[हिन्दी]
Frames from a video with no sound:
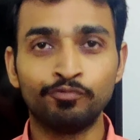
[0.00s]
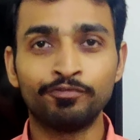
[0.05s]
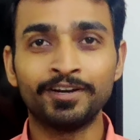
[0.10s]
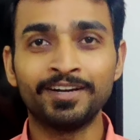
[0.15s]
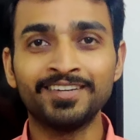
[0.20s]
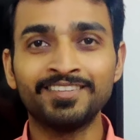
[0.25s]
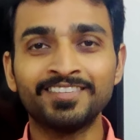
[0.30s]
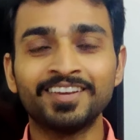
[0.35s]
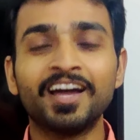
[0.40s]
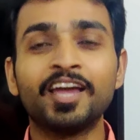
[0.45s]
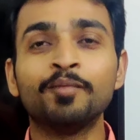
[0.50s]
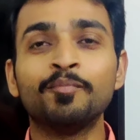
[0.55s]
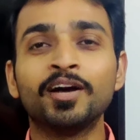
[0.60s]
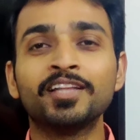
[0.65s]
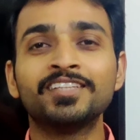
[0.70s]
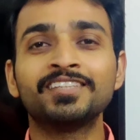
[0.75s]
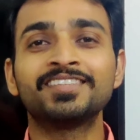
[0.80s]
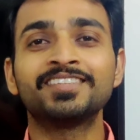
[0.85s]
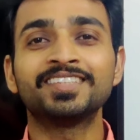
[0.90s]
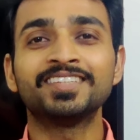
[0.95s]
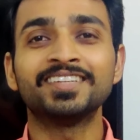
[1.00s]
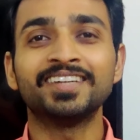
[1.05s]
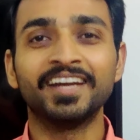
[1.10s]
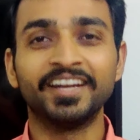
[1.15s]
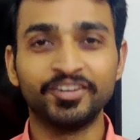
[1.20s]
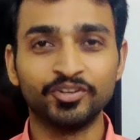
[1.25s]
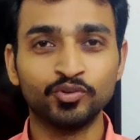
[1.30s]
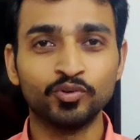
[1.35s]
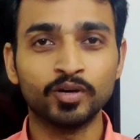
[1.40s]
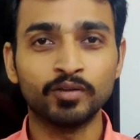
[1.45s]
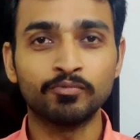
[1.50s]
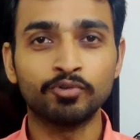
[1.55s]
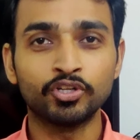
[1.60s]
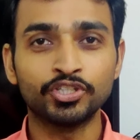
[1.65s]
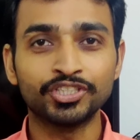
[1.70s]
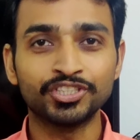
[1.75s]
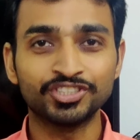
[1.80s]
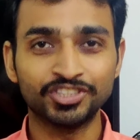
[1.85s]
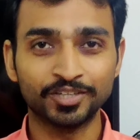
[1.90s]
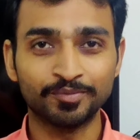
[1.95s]
फ्रेंड्स आई एम आदित्य एंड यू आर
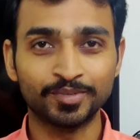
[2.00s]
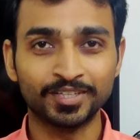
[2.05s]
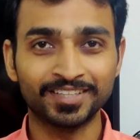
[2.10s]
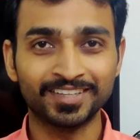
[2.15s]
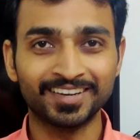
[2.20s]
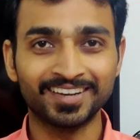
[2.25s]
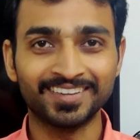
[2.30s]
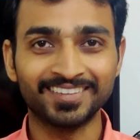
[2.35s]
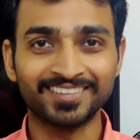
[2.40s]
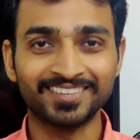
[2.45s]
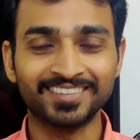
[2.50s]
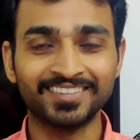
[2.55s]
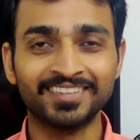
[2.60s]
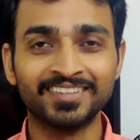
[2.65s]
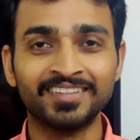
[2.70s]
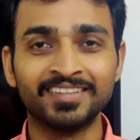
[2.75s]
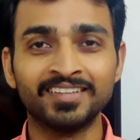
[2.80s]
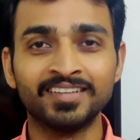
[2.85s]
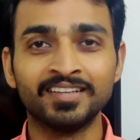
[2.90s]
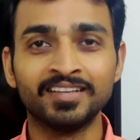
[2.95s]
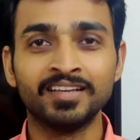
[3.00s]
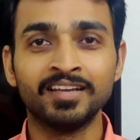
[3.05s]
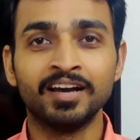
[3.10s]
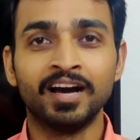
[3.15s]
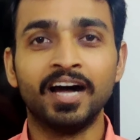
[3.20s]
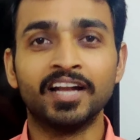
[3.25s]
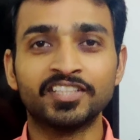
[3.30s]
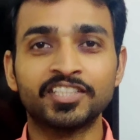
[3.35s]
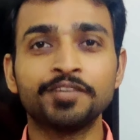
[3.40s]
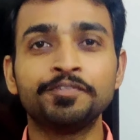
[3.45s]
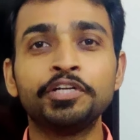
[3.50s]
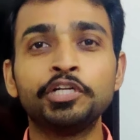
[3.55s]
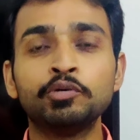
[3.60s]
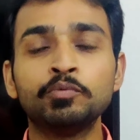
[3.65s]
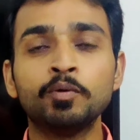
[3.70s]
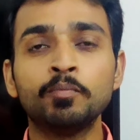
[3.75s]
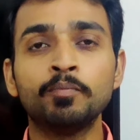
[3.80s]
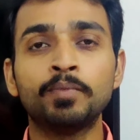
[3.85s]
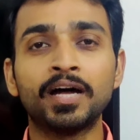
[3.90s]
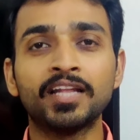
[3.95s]
वाचिंग जर्मन क्लास आज की वीडियो
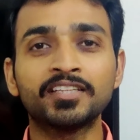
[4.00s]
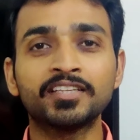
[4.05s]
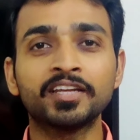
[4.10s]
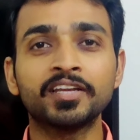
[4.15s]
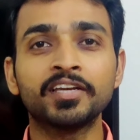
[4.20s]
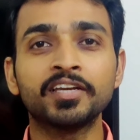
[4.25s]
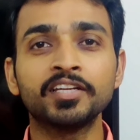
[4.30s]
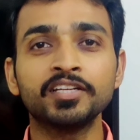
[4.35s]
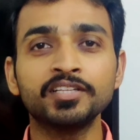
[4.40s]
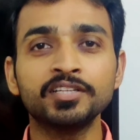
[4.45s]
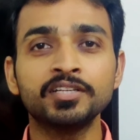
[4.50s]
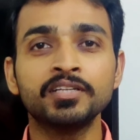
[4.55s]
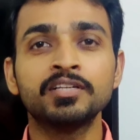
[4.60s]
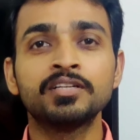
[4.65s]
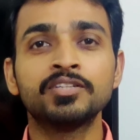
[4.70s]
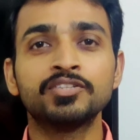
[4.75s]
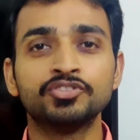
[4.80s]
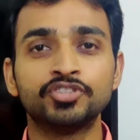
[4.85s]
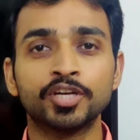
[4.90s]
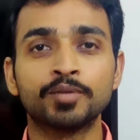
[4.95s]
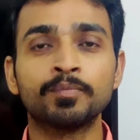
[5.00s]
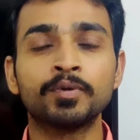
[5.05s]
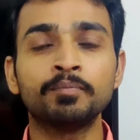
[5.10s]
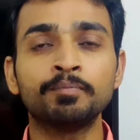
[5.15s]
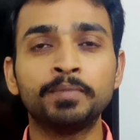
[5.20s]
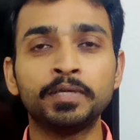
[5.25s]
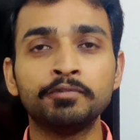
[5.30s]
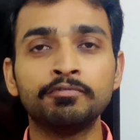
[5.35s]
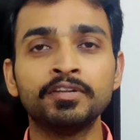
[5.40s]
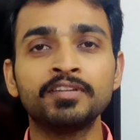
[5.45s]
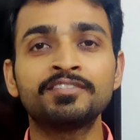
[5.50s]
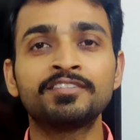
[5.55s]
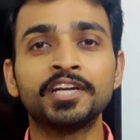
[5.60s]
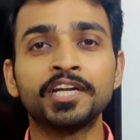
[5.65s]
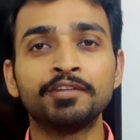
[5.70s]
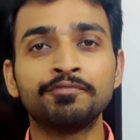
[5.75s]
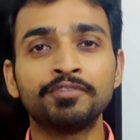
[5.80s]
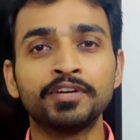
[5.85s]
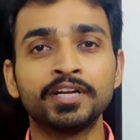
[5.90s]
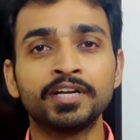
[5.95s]
में हम बात करेंगे जर्मन बी वन
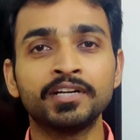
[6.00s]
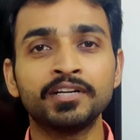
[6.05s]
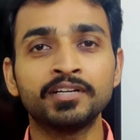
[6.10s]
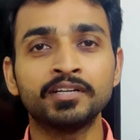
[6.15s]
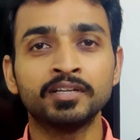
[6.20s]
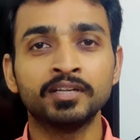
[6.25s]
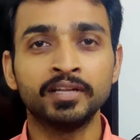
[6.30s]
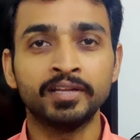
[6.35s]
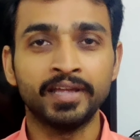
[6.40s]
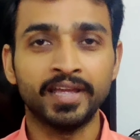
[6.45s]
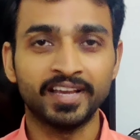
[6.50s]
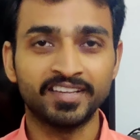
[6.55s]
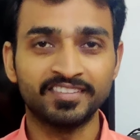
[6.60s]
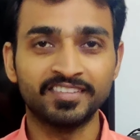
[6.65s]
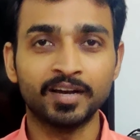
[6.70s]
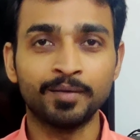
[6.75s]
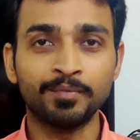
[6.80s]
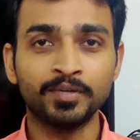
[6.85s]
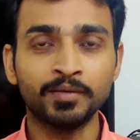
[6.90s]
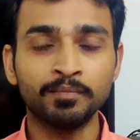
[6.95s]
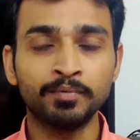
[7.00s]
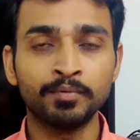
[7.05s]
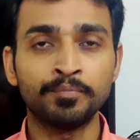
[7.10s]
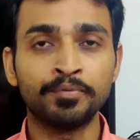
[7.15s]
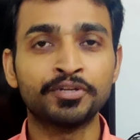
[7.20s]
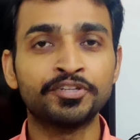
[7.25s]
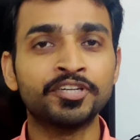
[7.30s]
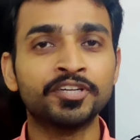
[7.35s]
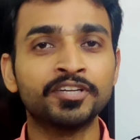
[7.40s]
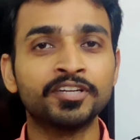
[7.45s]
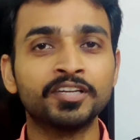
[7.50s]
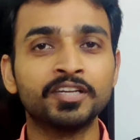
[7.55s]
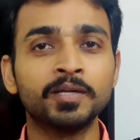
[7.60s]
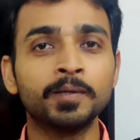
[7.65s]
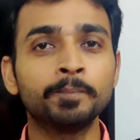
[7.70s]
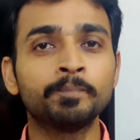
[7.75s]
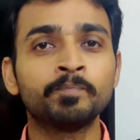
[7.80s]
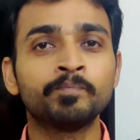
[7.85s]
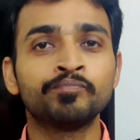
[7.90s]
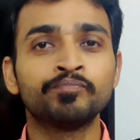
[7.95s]
सर्टिफिकेट एग्जाम की प्रिपरेशन के
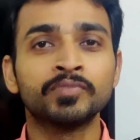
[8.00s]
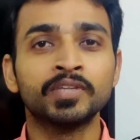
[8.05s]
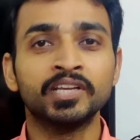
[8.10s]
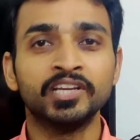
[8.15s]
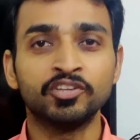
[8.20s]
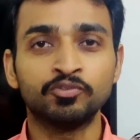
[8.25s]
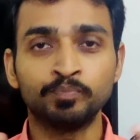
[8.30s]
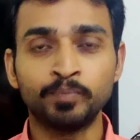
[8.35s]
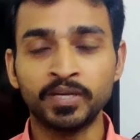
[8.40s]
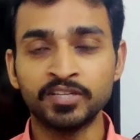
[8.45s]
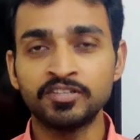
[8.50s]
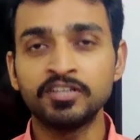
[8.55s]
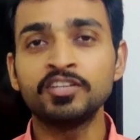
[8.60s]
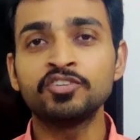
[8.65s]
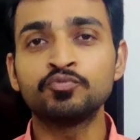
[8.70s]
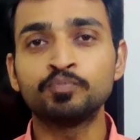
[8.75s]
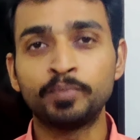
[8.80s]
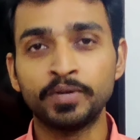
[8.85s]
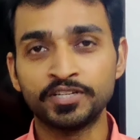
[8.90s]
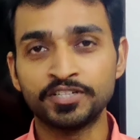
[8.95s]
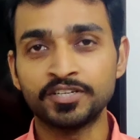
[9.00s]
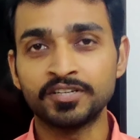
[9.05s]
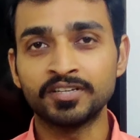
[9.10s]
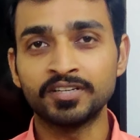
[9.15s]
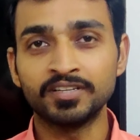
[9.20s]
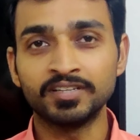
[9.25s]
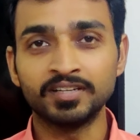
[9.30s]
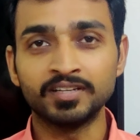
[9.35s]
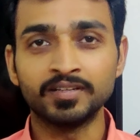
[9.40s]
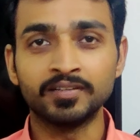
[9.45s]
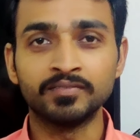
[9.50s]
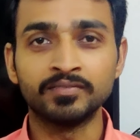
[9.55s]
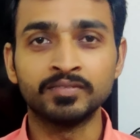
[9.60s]
लिए स्पेशली एक्सप्रेशन के लिए